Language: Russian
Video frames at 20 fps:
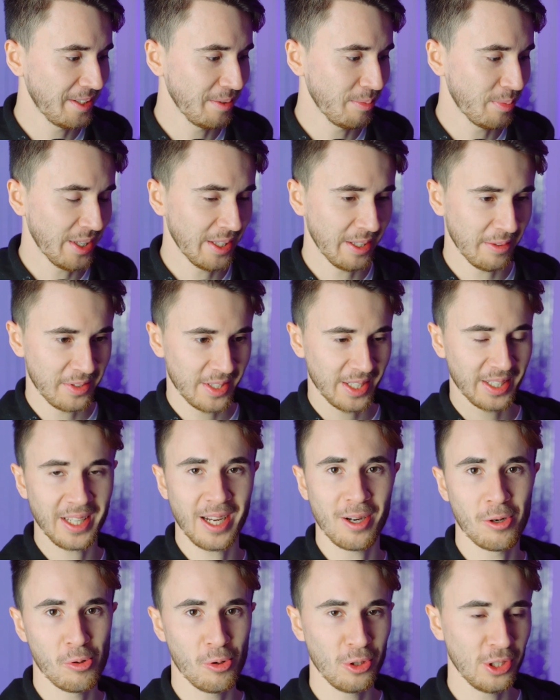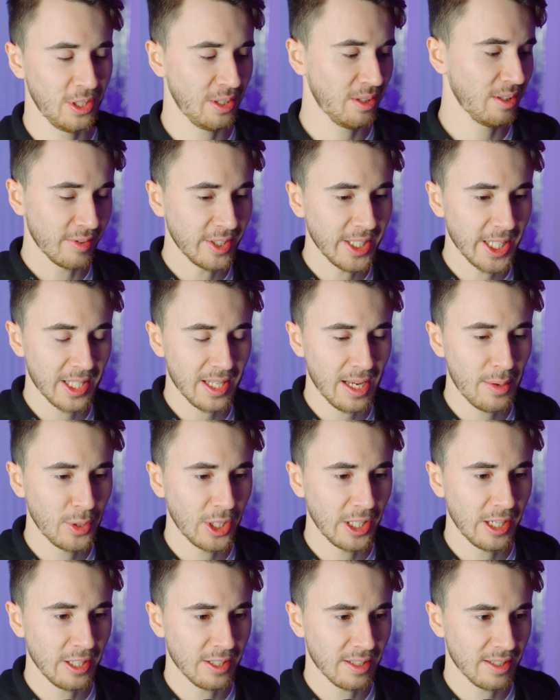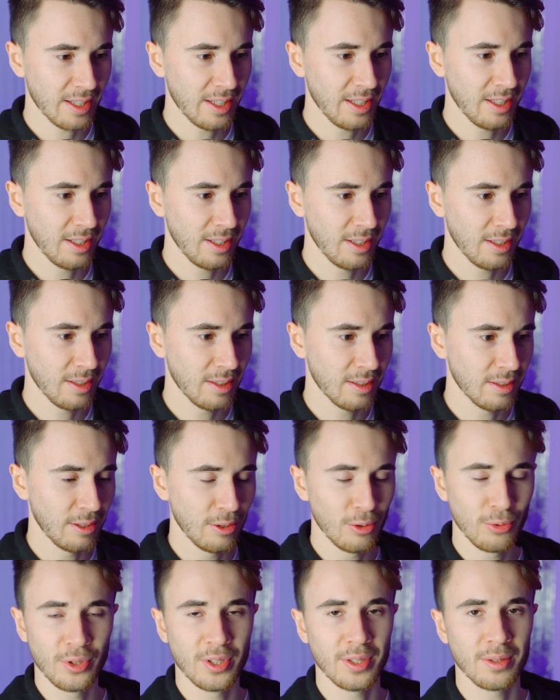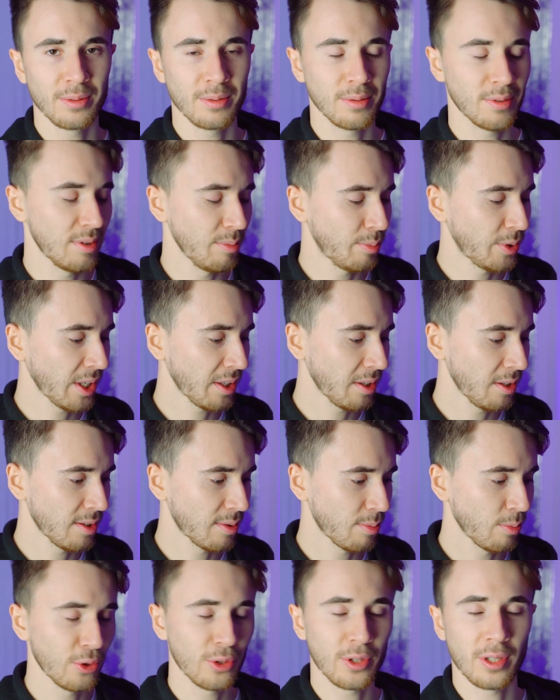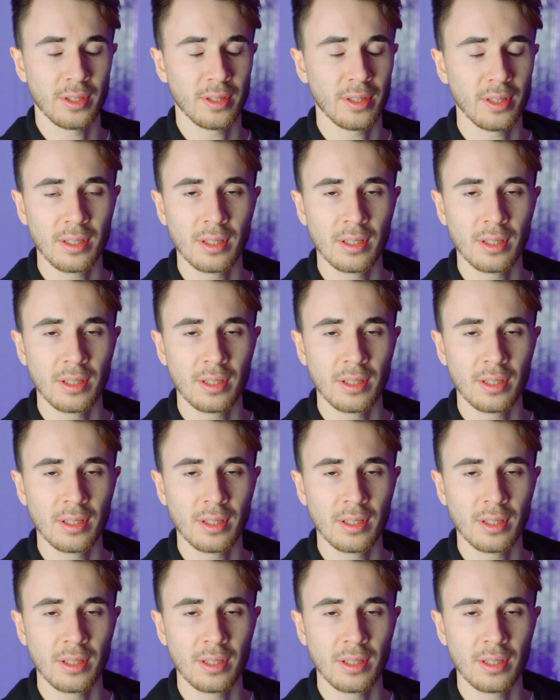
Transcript: Типа, она всегда ходит с волосами на лице и люди, типа, такие смотрят